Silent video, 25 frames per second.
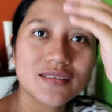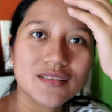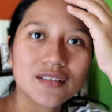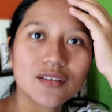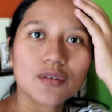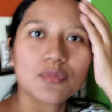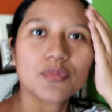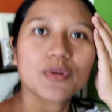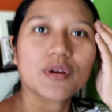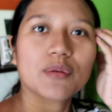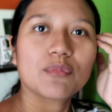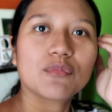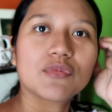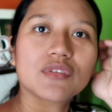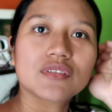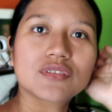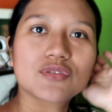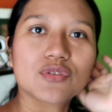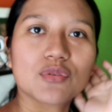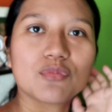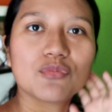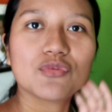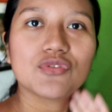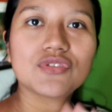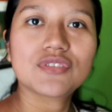Como que
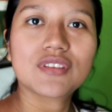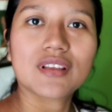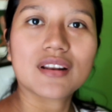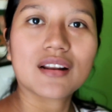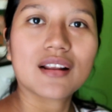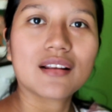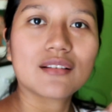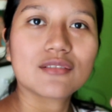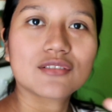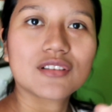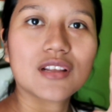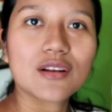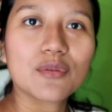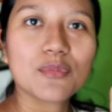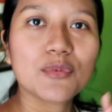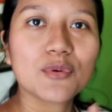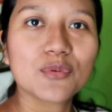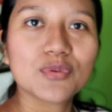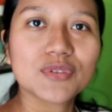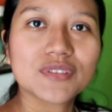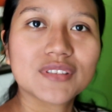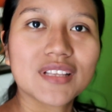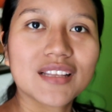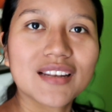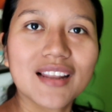estoy muy cerca, o sea, no me
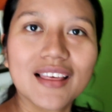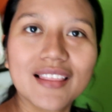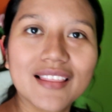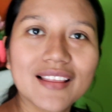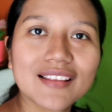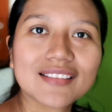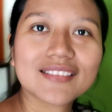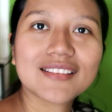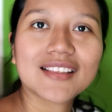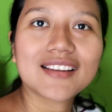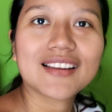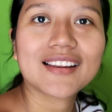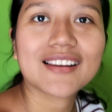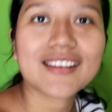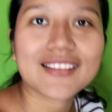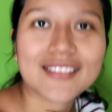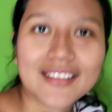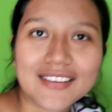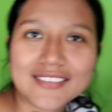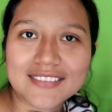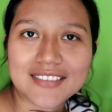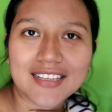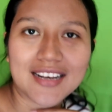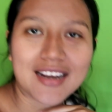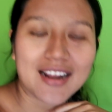gusta nada tener
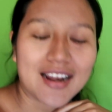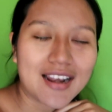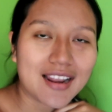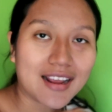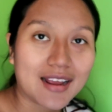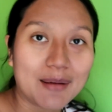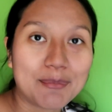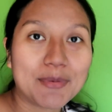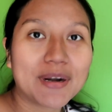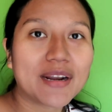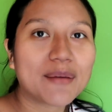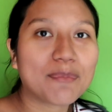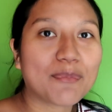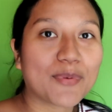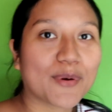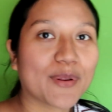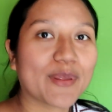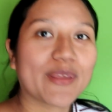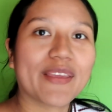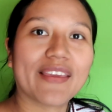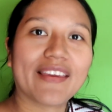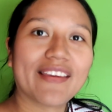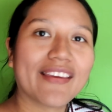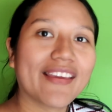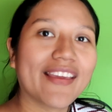tan cerca la cámara
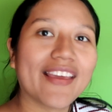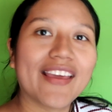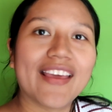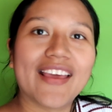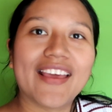porque